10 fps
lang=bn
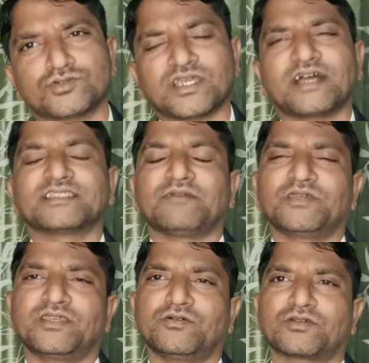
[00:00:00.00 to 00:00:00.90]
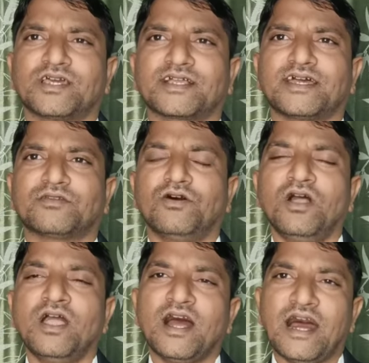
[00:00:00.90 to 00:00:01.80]
টাকা দামেরই হোক না কেন
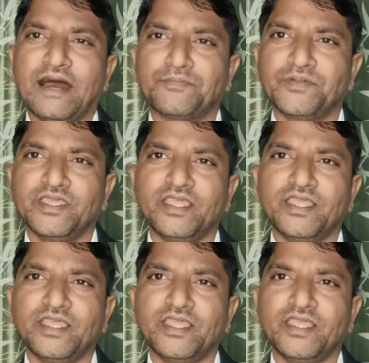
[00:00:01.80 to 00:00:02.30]
আপনি